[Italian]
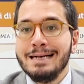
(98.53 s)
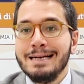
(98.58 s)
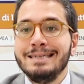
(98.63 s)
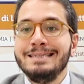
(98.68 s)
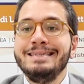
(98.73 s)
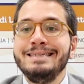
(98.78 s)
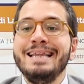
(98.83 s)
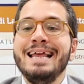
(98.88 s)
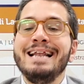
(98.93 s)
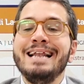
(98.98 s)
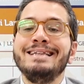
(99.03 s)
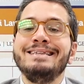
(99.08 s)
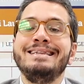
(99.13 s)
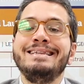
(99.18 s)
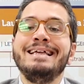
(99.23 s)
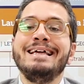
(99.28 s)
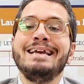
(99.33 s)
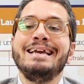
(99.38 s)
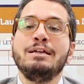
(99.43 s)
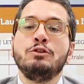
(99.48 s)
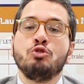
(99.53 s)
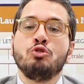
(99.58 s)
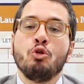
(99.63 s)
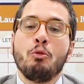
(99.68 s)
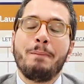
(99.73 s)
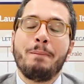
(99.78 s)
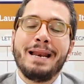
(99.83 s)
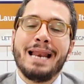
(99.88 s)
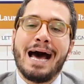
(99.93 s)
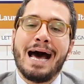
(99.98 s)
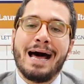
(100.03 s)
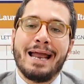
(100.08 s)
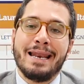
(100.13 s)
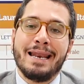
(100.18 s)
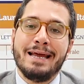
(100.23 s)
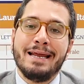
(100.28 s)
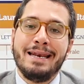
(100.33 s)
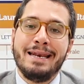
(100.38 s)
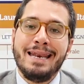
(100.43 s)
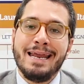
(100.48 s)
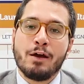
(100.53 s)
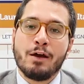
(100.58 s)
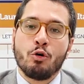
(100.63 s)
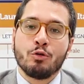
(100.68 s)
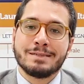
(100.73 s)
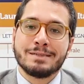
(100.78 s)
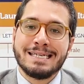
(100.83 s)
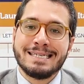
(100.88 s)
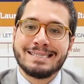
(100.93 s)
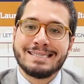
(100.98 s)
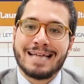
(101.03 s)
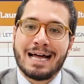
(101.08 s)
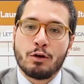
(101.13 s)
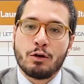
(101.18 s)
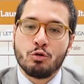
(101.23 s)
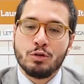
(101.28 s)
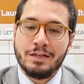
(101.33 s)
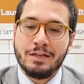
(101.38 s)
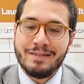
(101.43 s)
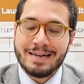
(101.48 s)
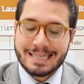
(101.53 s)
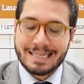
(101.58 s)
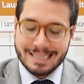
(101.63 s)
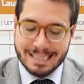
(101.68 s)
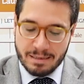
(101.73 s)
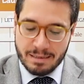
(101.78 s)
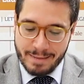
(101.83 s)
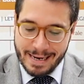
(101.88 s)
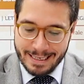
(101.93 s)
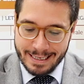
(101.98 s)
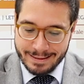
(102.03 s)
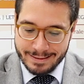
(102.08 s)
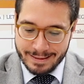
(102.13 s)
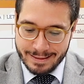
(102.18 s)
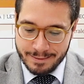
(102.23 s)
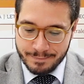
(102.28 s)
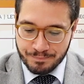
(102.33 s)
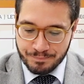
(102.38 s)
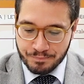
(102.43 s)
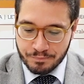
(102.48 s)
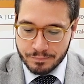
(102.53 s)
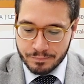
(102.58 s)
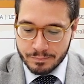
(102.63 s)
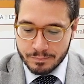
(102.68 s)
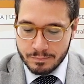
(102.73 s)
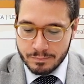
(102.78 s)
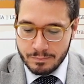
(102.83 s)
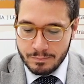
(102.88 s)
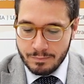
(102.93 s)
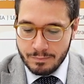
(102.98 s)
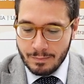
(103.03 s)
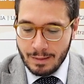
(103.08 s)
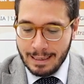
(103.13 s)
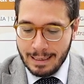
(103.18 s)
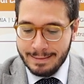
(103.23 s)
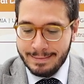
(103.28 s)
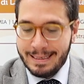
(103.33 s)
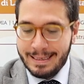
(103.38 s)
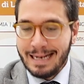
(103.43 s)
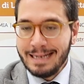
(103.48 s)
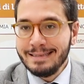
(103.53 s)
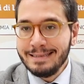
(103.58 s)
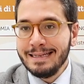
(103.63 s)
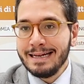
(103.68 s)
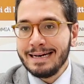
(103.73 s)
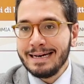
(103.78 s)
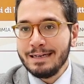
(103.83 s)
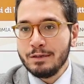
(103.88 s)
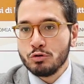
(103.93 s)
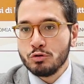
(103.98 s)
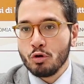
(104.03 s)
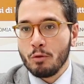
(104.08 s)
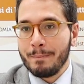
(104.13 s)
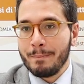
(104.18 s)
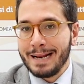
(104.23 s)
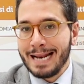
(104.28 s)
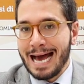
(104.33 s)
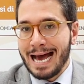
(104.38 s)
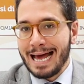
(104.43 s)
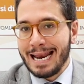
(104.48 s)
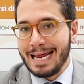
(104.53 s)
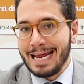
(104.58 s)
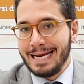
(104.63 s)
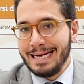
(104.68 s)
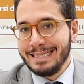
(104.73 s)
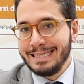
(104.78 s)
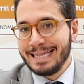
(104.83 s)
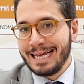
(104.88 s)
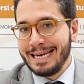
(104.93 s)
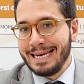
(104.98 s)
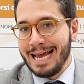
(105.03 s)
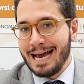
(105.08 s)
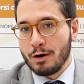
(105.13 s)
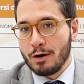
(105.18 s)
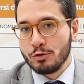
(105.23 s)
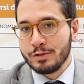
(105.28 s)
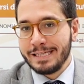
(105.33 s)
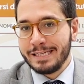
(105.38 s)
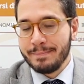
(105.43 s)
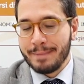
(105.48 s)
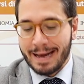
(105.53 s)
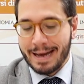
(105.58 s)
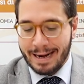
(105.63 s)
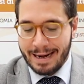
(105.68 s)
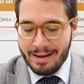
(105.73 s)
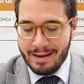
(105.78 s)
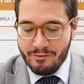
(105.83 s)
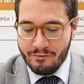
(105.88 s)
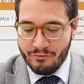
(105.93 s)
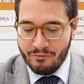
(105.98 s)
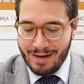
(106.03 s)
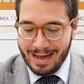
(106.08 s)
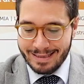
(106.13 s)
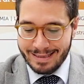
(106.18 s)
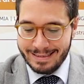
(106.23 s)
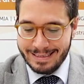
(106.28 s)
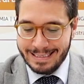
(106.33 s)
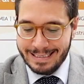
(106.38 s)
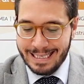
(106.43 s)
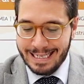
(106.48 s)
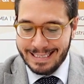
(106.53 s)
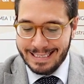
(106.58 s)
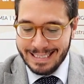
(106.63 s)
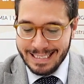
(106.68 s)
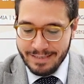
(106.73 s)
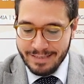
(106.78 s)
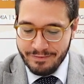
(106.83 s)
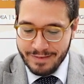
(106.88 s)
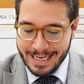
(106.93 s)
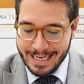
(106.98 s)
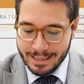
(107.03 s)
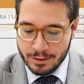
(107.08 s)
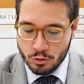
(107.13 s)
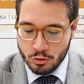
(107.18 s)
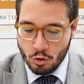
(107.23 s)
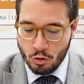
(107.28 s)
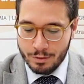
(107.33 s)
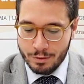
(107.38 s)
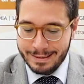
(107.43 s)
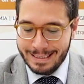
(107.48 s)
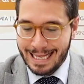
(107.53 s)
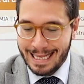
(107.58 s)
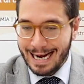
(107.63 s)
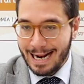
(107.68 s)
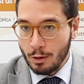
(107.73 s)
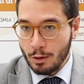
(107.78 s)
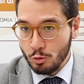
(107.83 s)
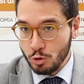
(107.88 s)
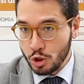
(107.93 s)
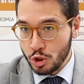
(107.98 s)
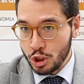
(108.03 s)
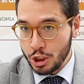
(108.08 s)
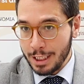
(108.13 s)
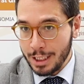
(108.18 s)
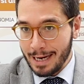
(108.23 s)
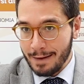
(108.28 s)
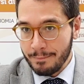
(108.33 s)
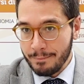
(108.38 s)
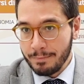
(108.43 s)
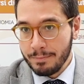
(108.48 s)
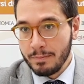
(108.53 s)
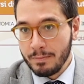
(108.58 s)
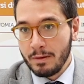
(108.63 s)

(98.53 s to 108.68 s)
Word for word: Nel diritto penale le cose stanno diversamente. Nel diritto penale italiano si parla infatti del divieto di analogia,